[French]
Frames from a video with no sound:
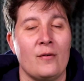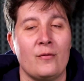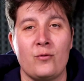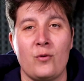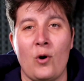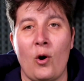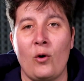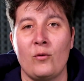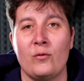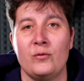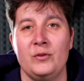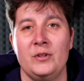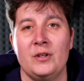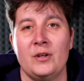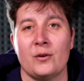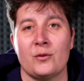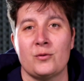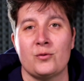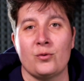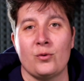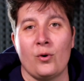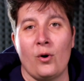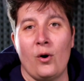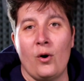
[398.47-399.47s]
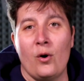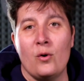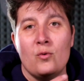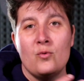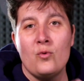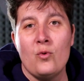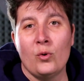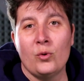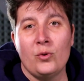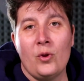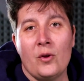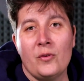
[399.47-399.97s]
la fois revenir sur euh,
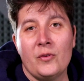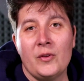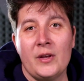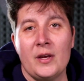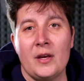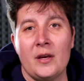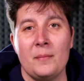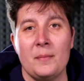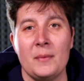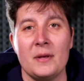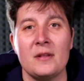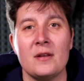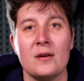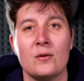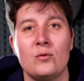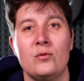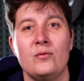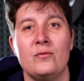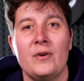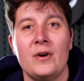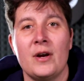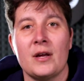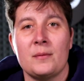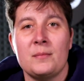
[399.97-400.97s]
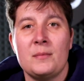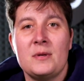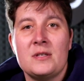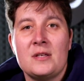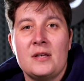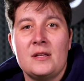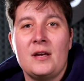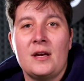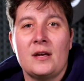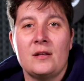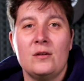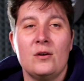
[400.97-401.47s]
où on en est, mes découvertes, mes
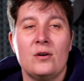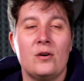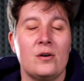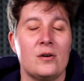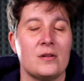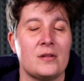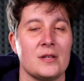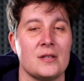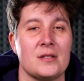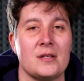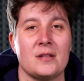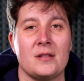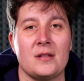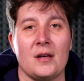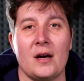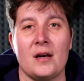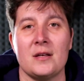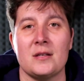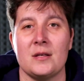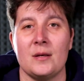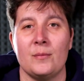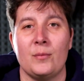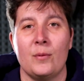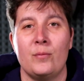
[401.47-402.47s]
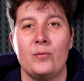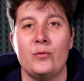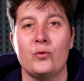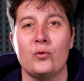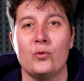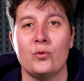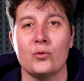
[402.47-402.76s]
anecdotes, etc. C'est un peu plus